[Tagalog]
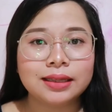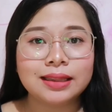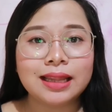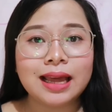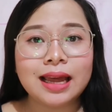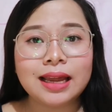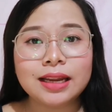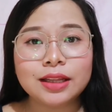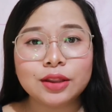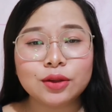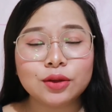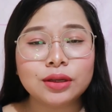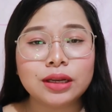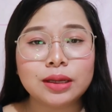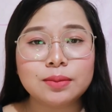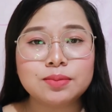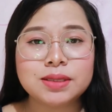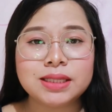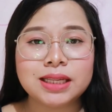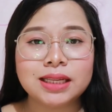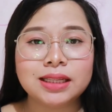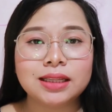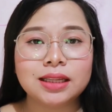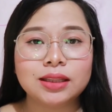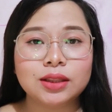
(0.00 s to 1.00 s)
Then, itong
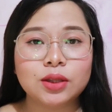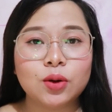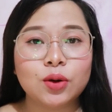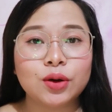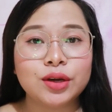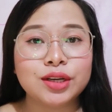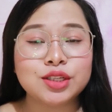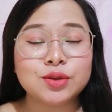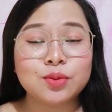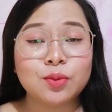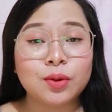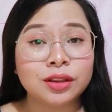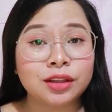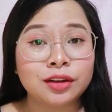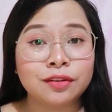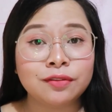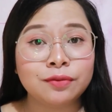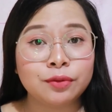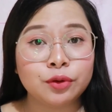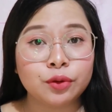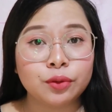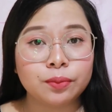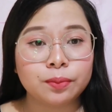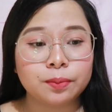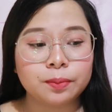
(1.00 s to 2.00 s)
lipstick na to is
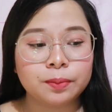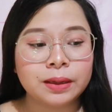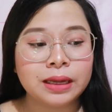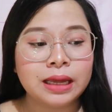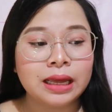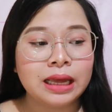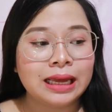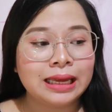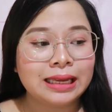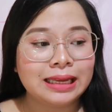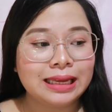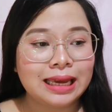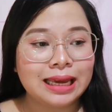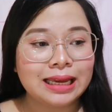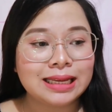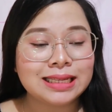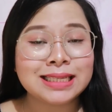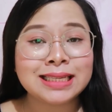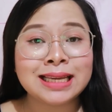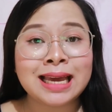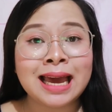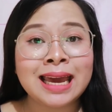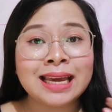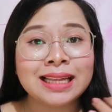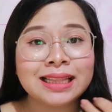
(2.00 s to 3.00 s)
waterproof. Yes,
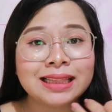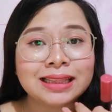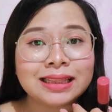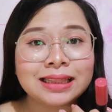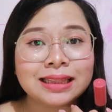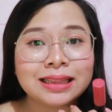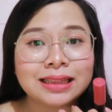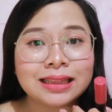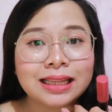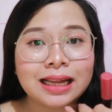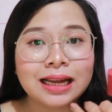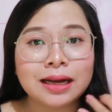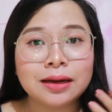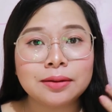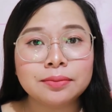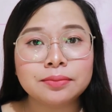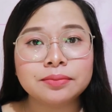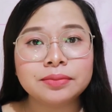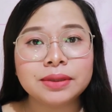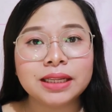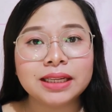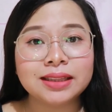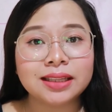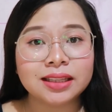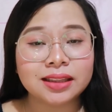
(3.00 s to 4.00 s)
kahit
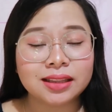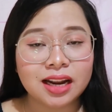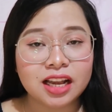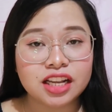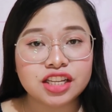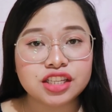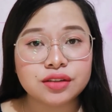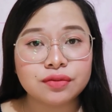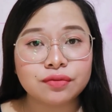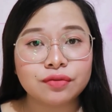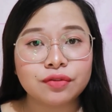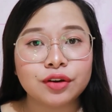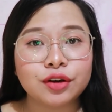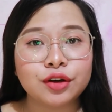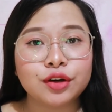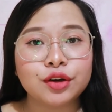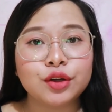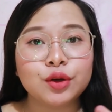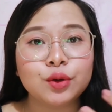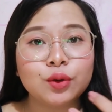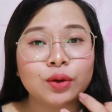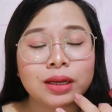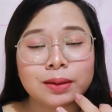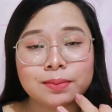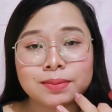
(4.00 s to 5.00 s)
um, nagtatransfer
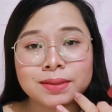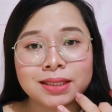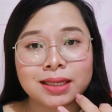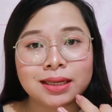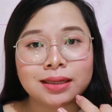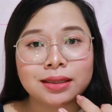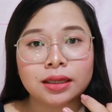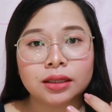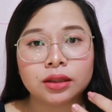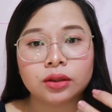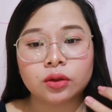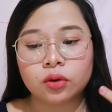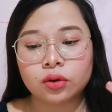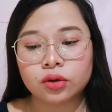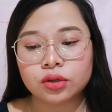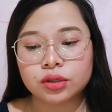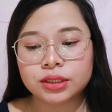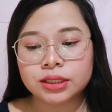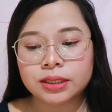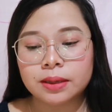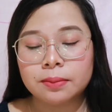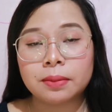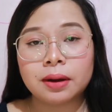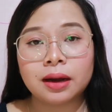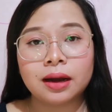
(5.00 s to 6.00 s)
yung lipstick na to
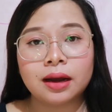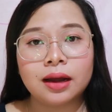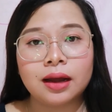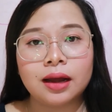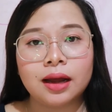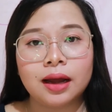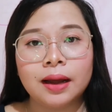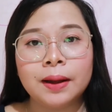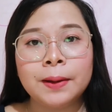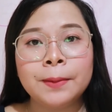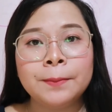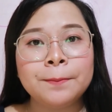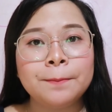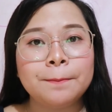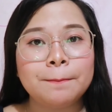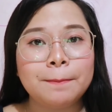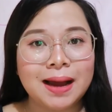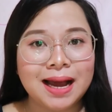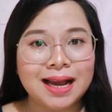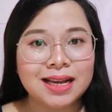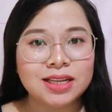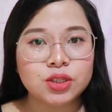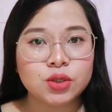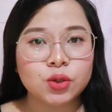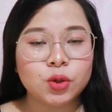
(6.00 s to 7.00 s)
sa mga
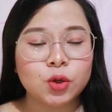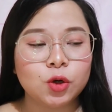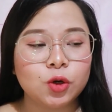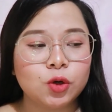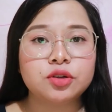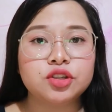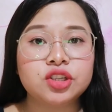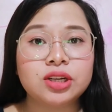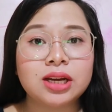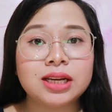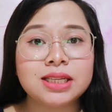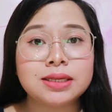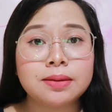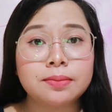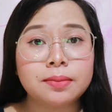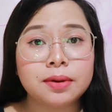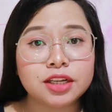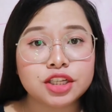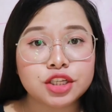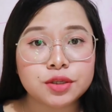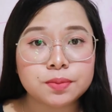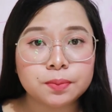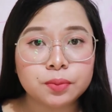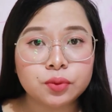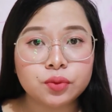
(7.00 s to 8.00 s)
baso at saka sa
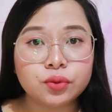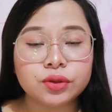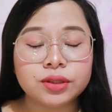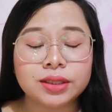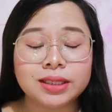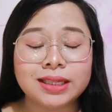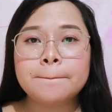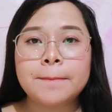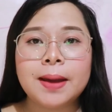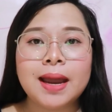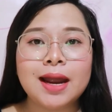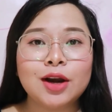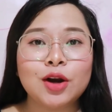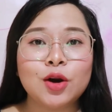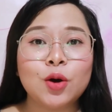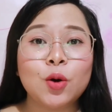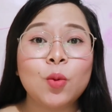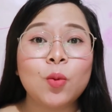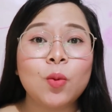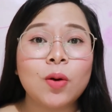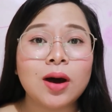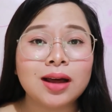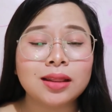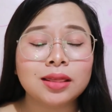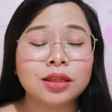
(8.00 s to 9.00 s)
mga spoon.
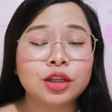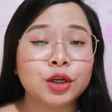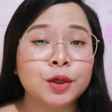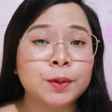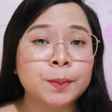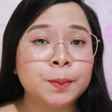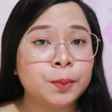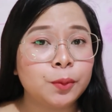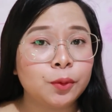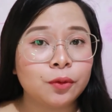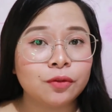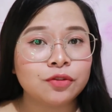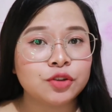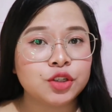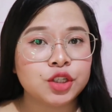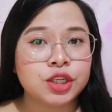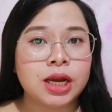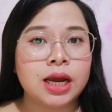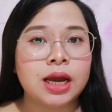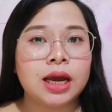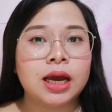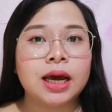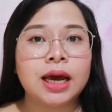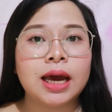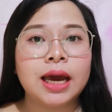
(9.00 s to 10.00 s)
Pero waterproof
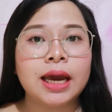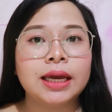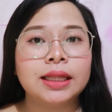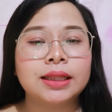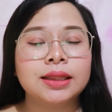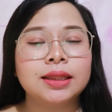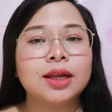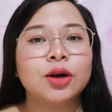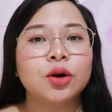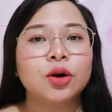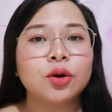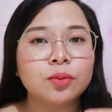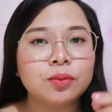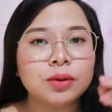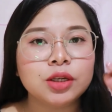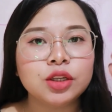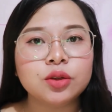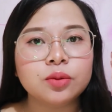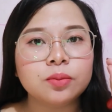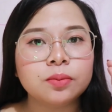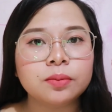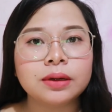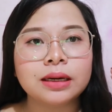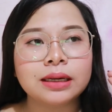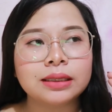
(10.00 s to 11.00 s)
siya kahit na
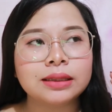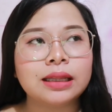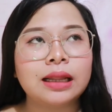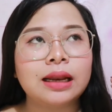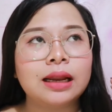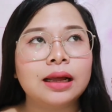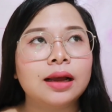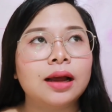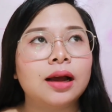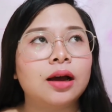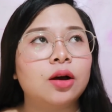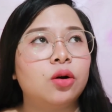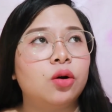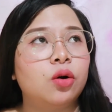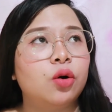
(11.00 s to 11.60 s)
uminom ka talaga.